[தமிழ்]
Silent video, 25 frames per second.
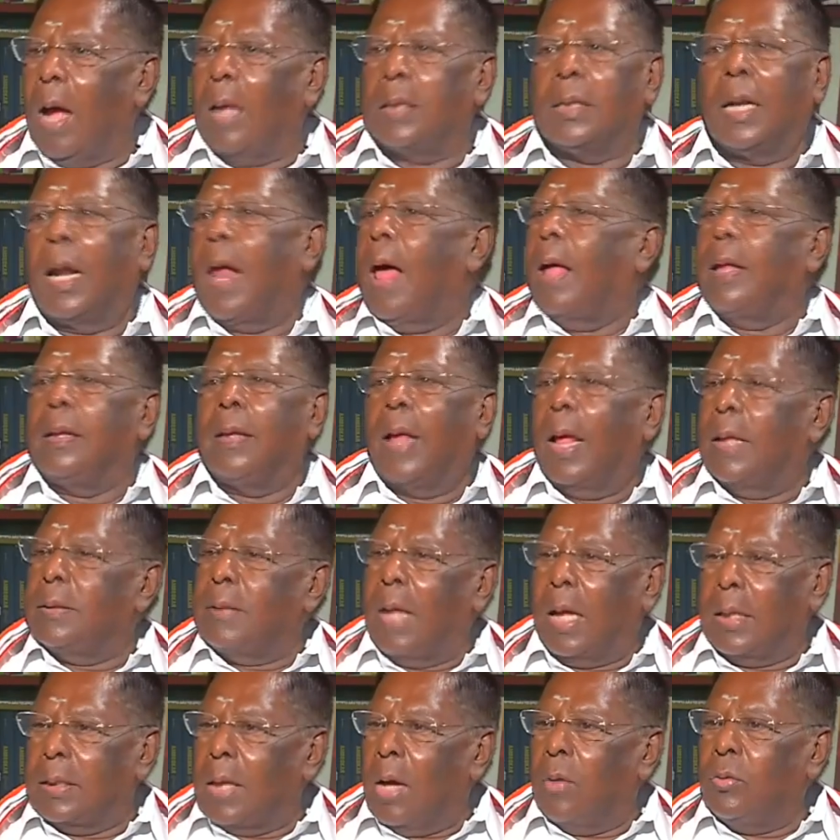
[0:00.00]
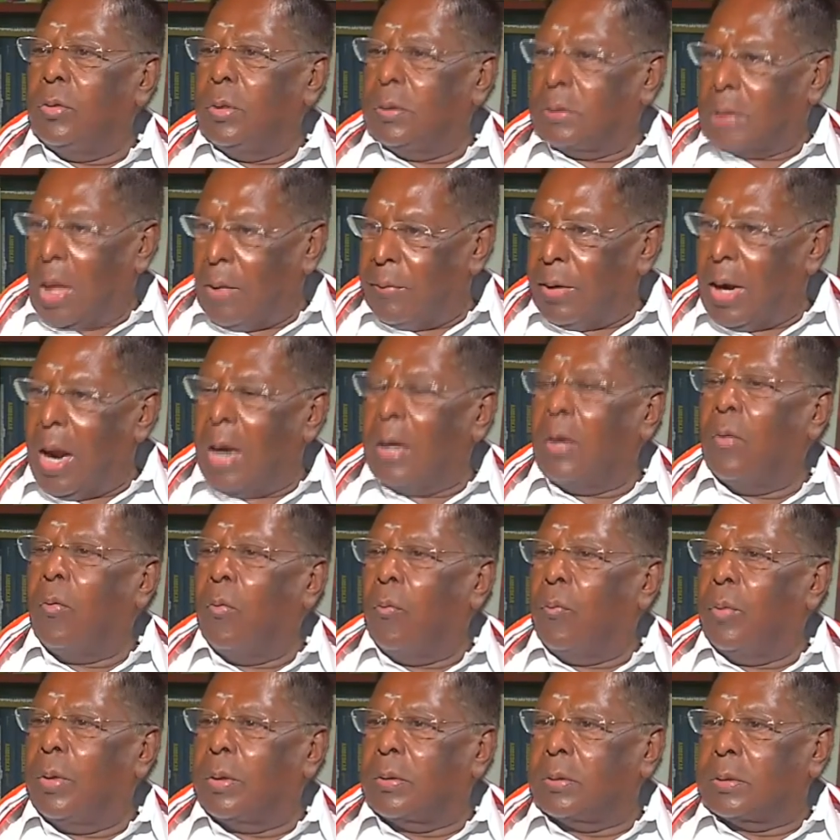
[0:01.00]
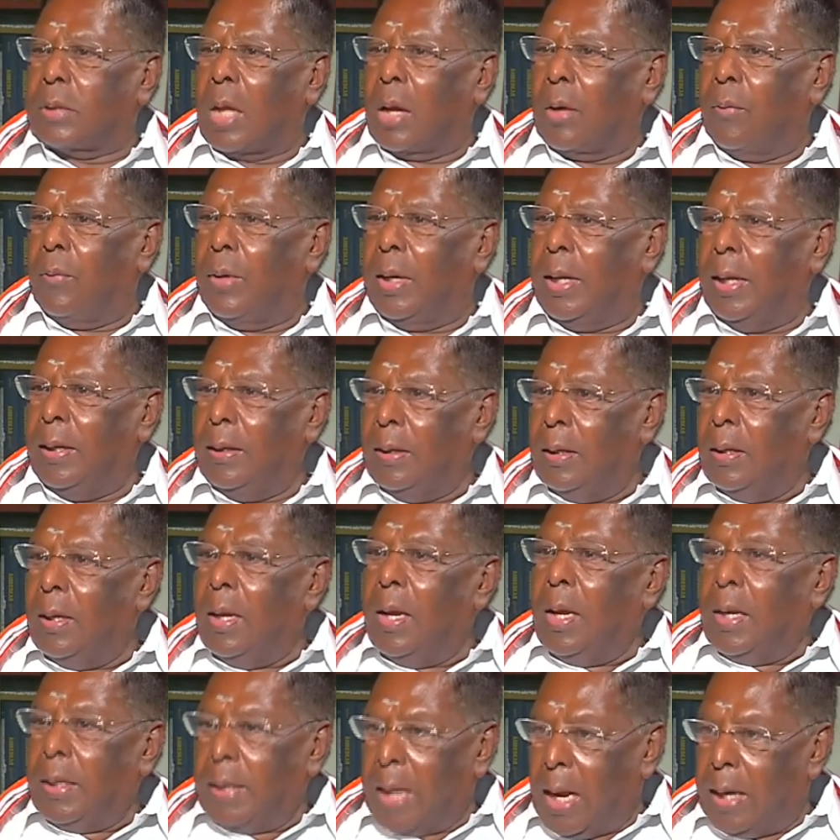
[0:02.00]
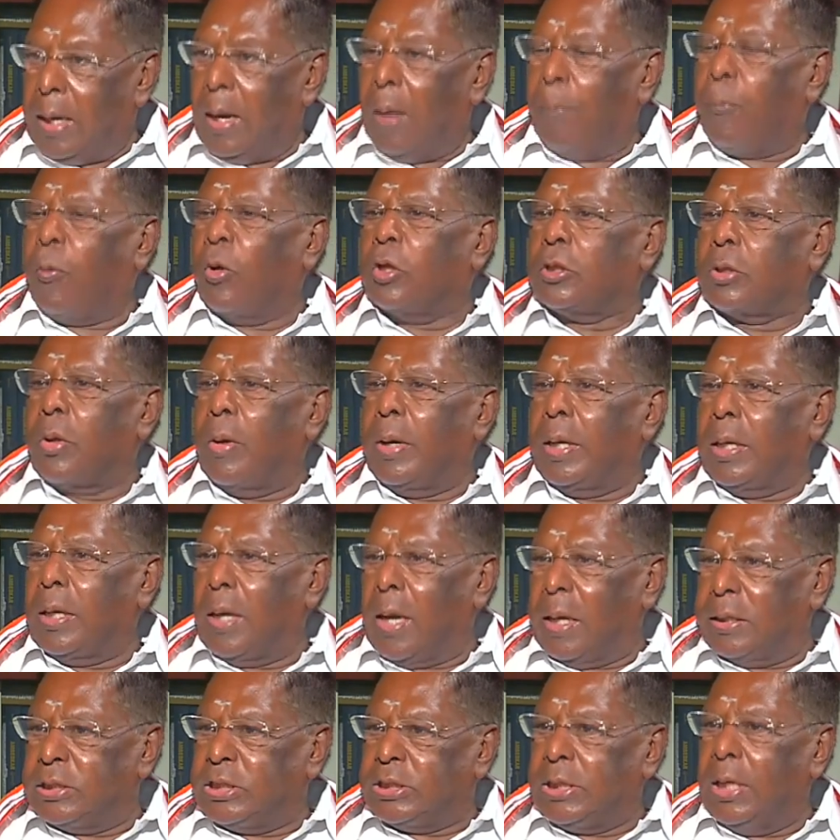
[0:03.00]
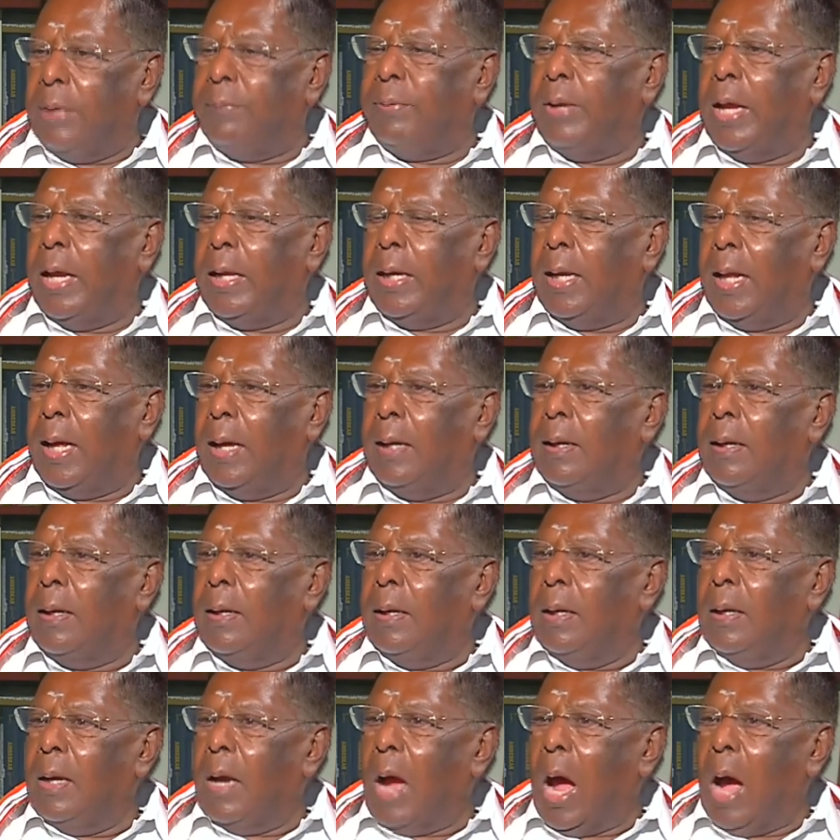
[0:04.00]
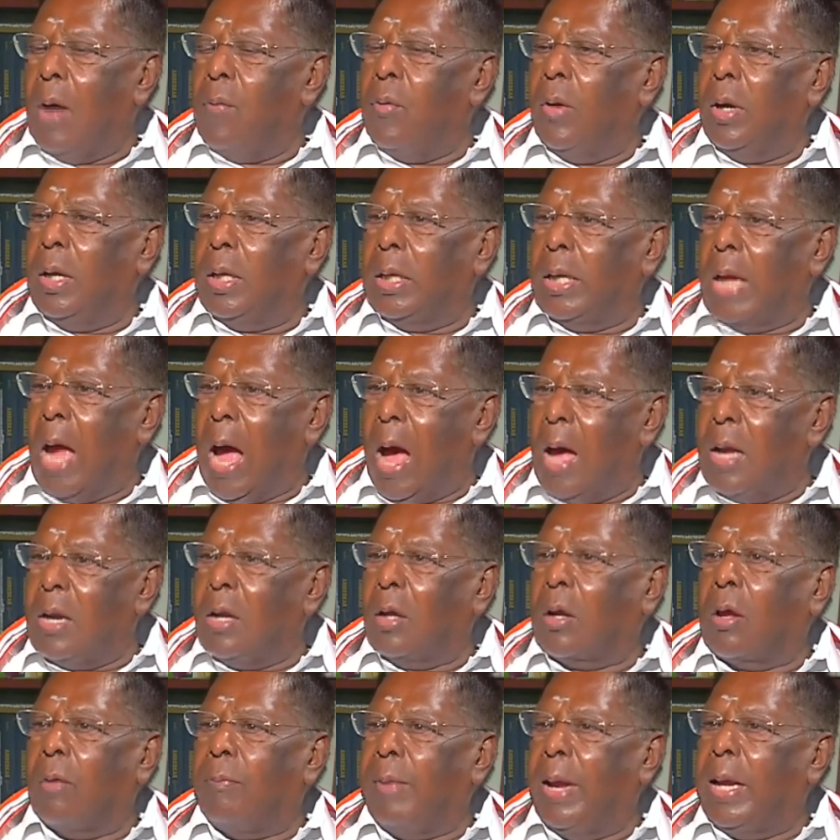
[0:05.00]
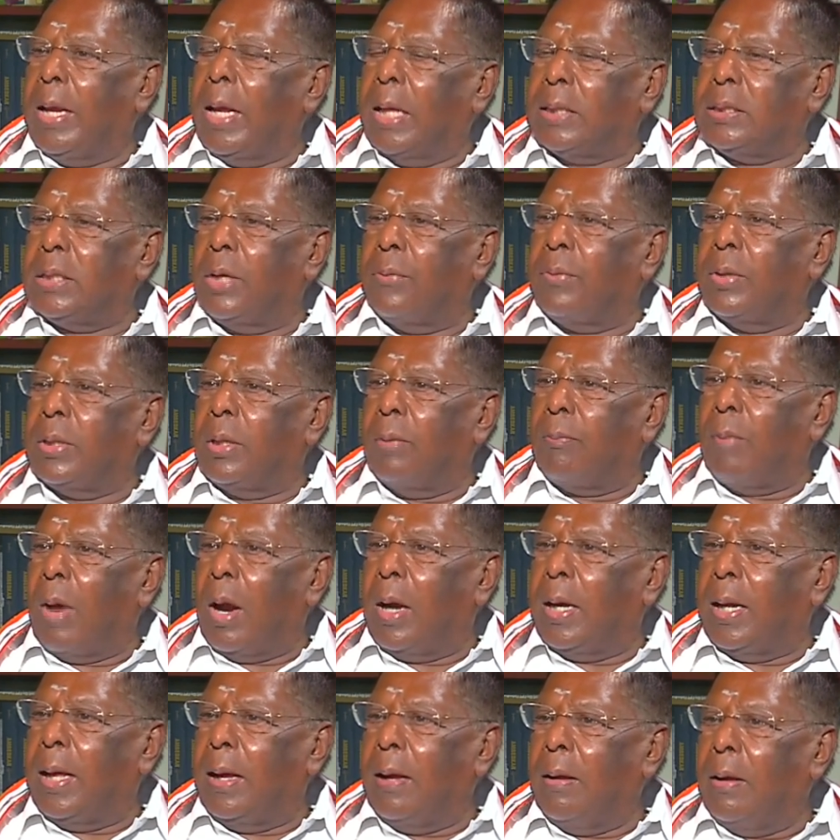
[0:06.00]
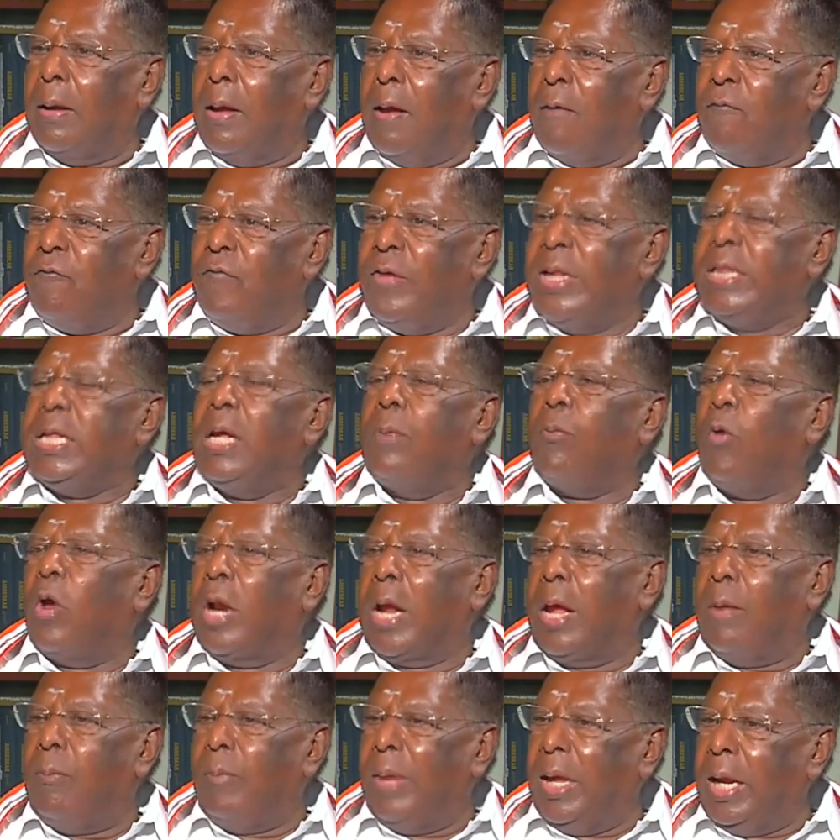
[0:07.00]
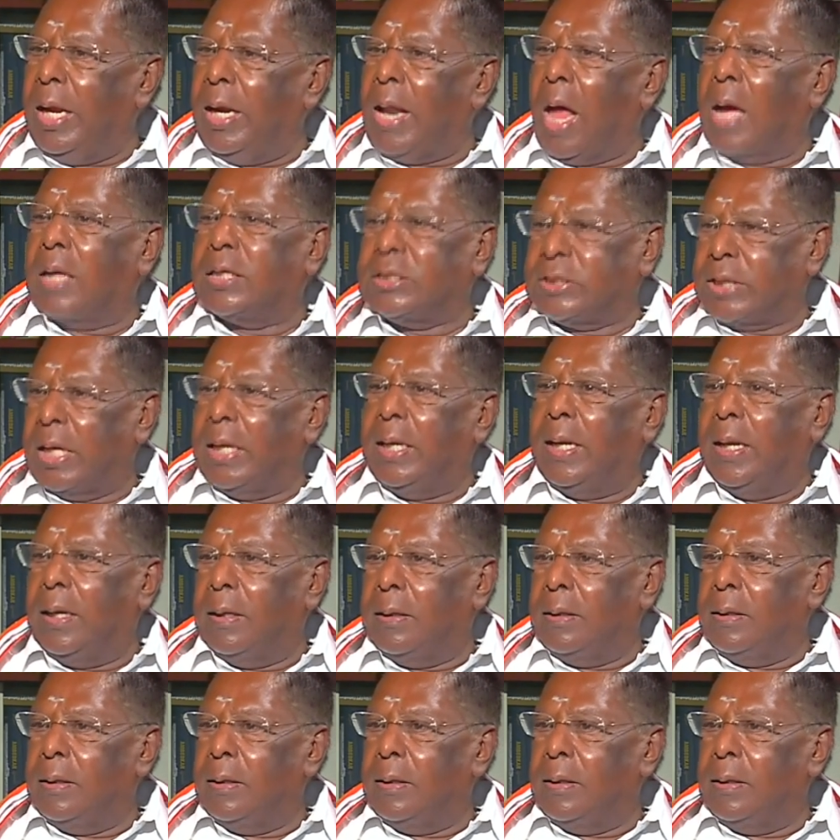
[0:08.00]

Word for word: அதெல்லாம் அது அதாவது தவறான தகவல் என்னை பொறுத்த வரைக்கும் நான் சிபிஐயில் அவங்களுக்கு யாருக்குமே எந்த விதமான விதிமுறையை மீறி நாங்கள் செய்யலை